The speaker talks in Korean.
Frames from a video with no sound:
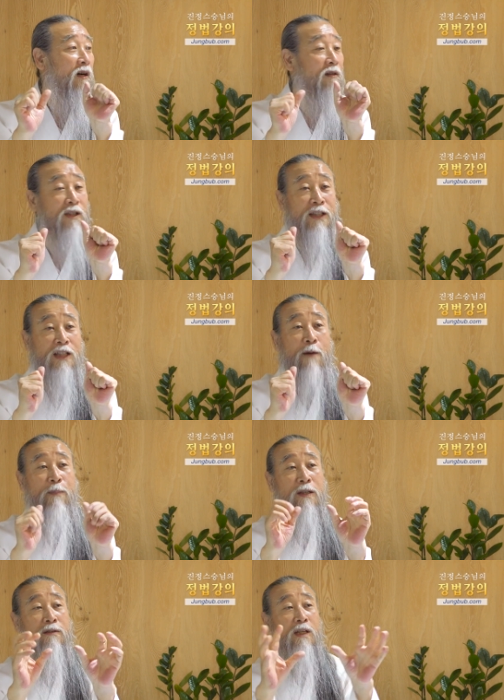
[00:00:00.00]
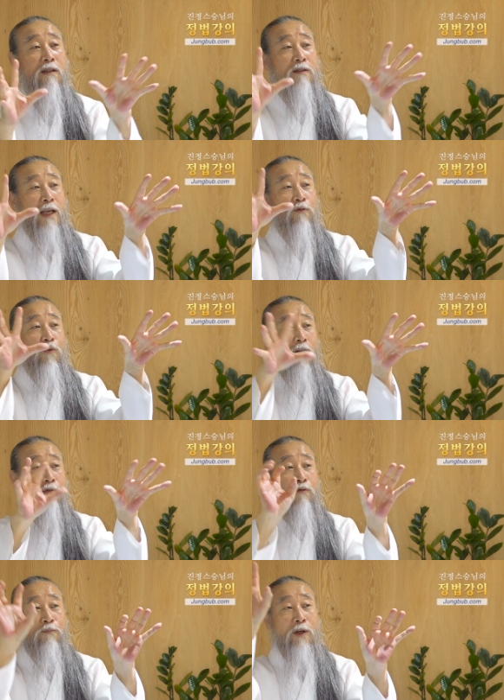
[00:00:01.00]
그러 자파 성향을 계속
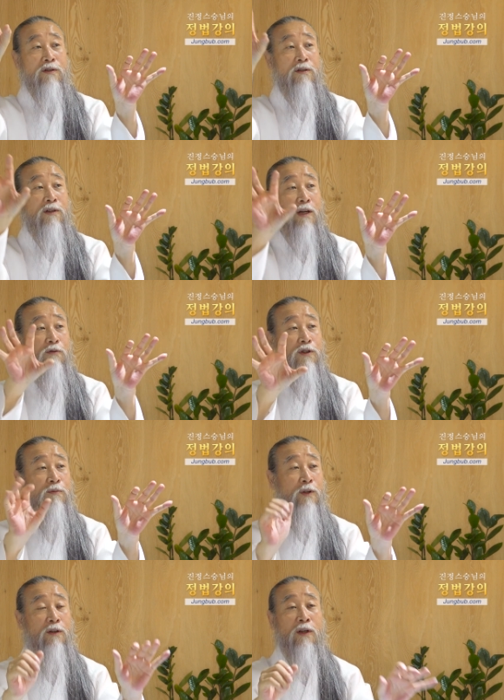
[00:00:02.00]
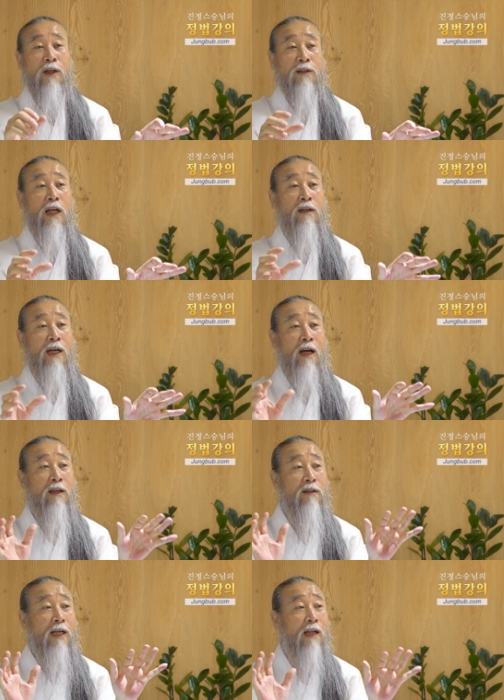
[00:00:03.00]
가지고 멸시를 하고 있으면 나는
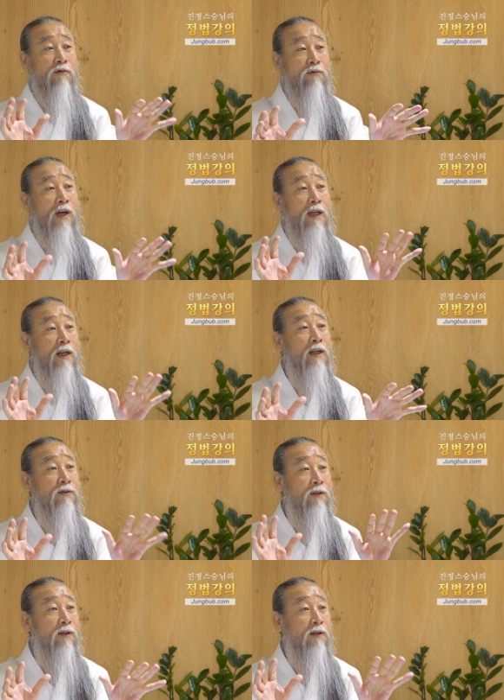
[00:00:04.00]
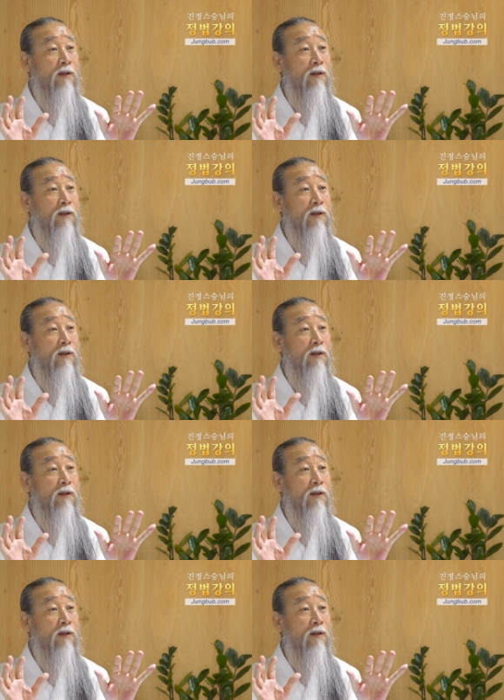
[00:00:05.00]
간, 갈수록 가난해져요.